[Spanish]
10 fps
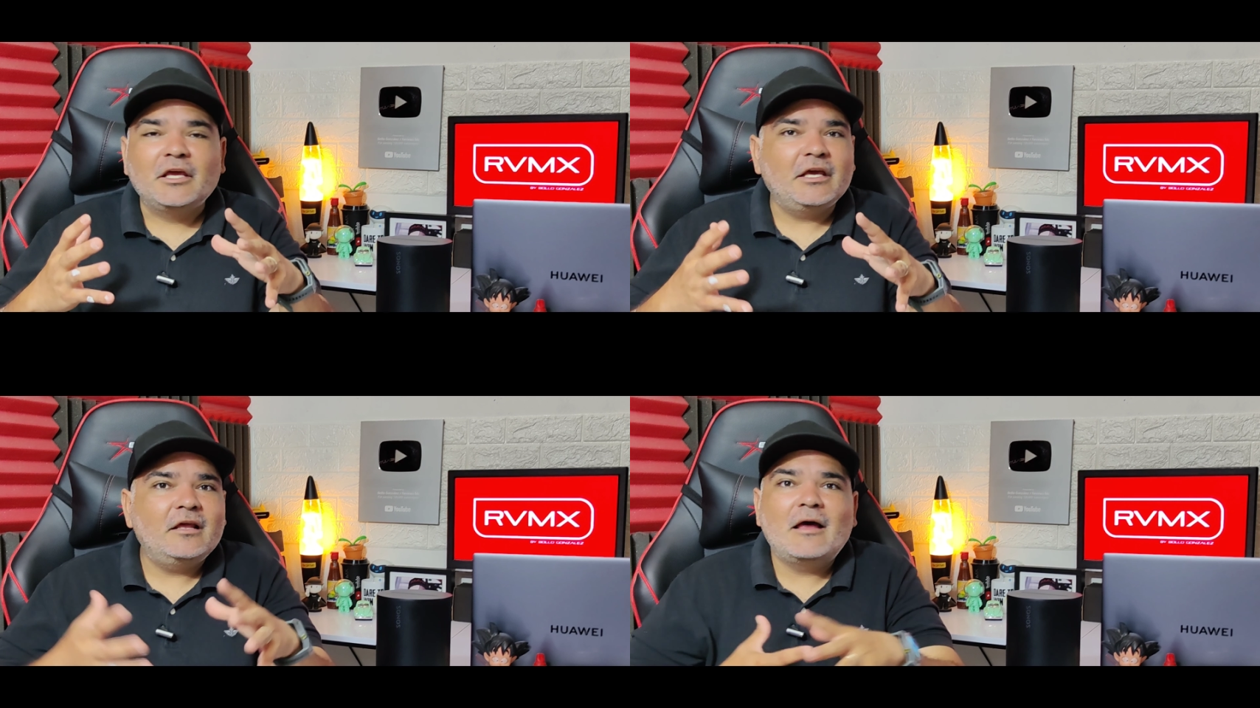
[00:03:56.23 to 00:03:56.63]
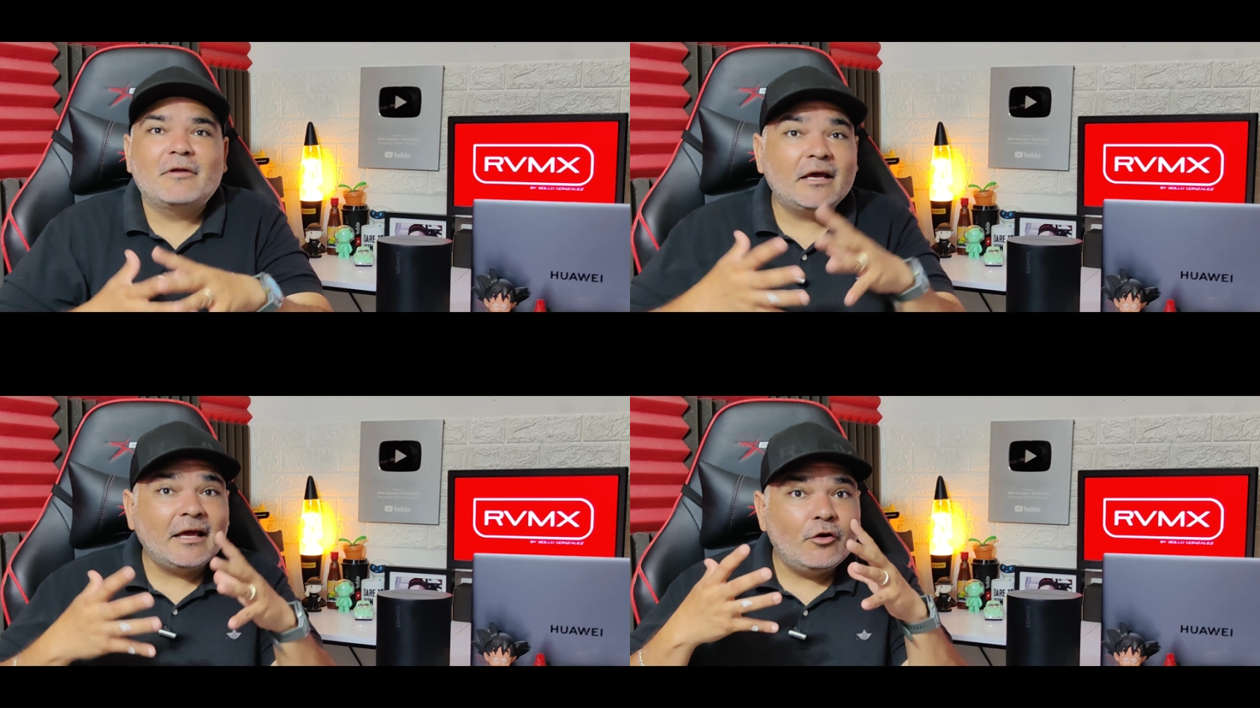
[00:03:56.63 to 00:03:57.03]
Y la
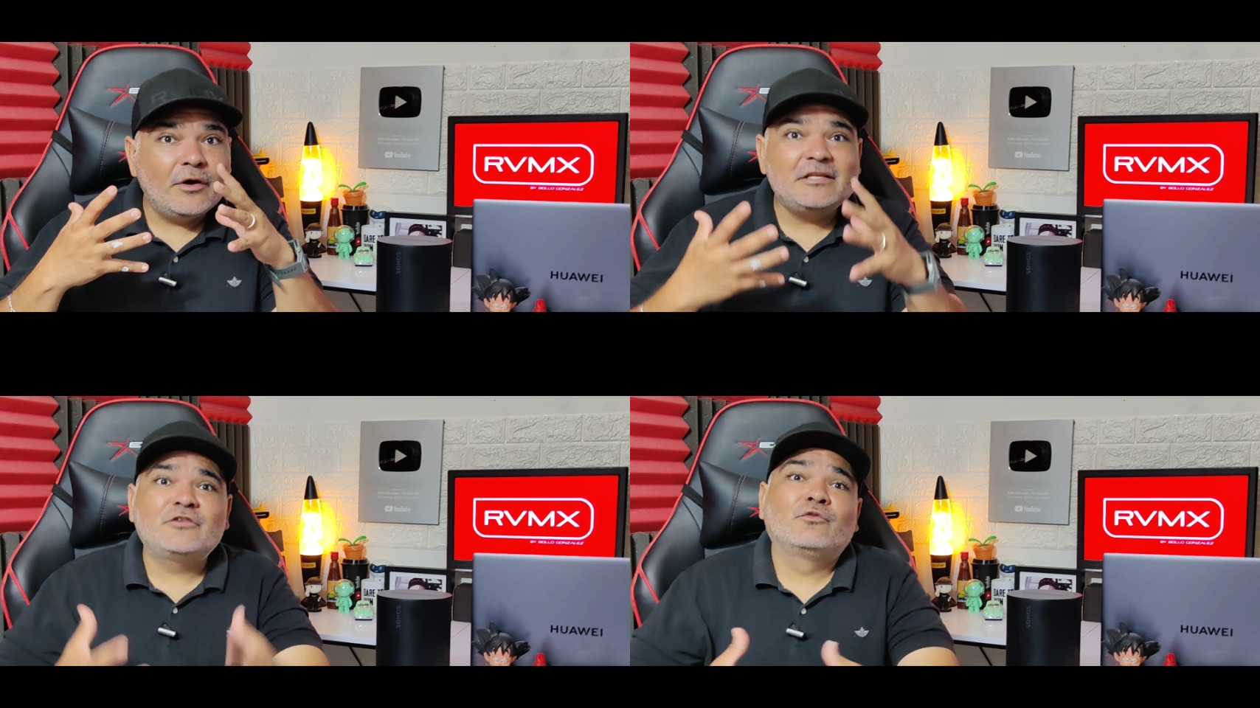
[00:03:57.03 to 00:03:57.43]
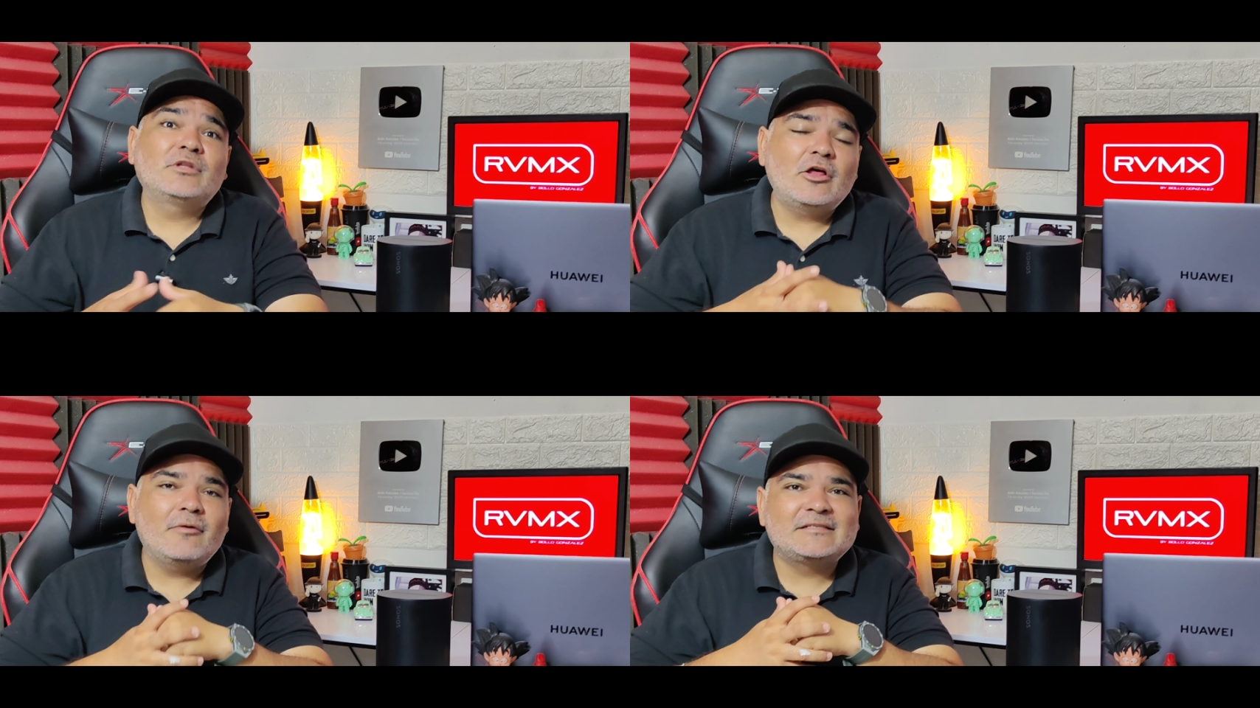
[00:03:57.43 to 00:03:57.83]
verdad que lo he
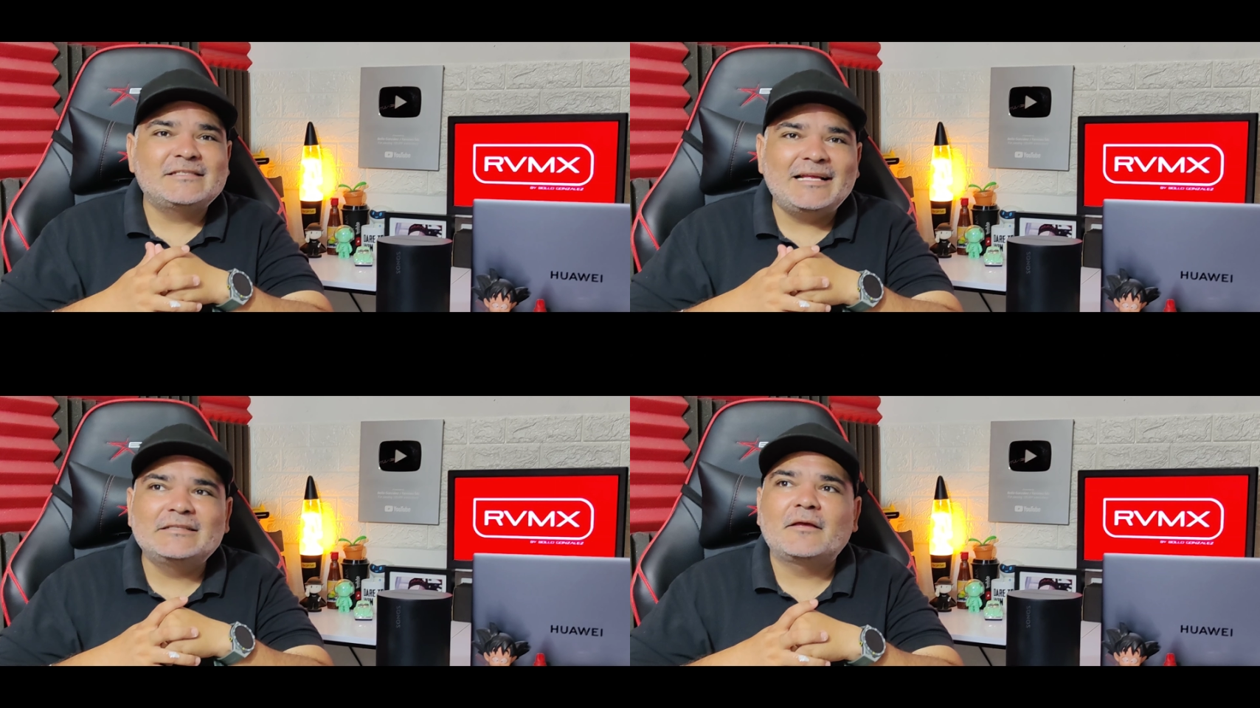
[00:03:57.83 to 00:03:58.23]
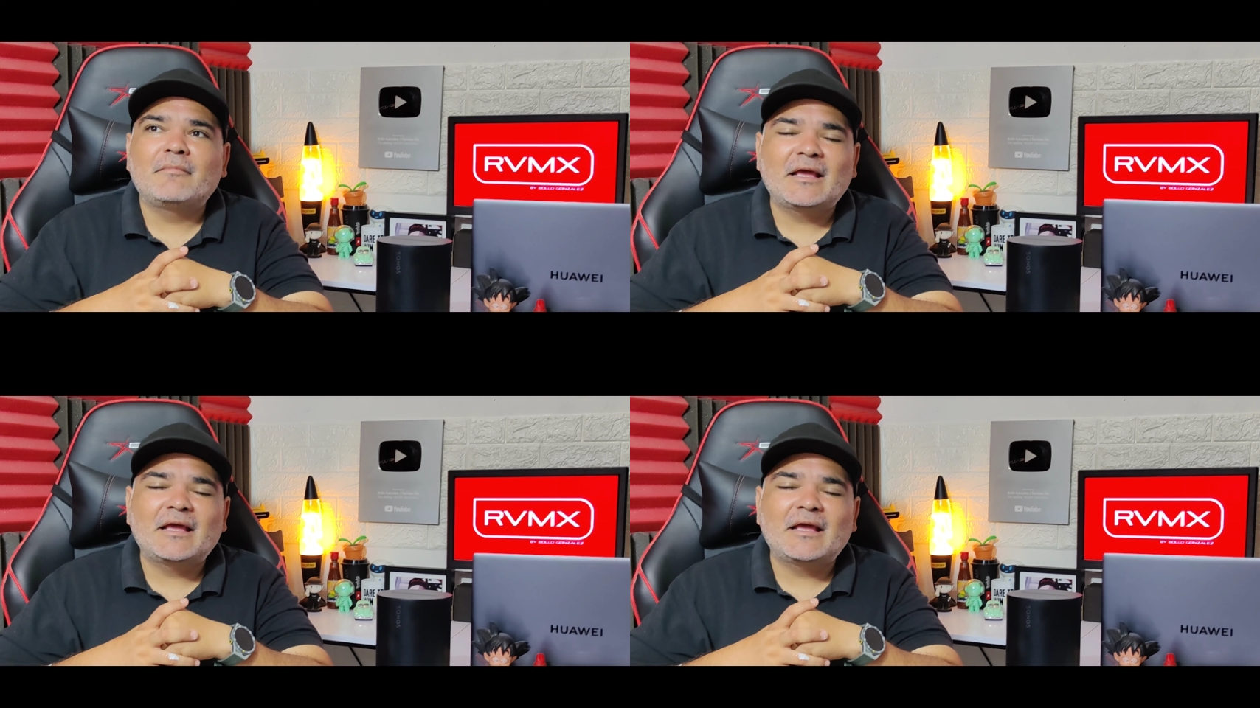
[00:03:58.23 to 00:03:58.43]
disfrutado bastante.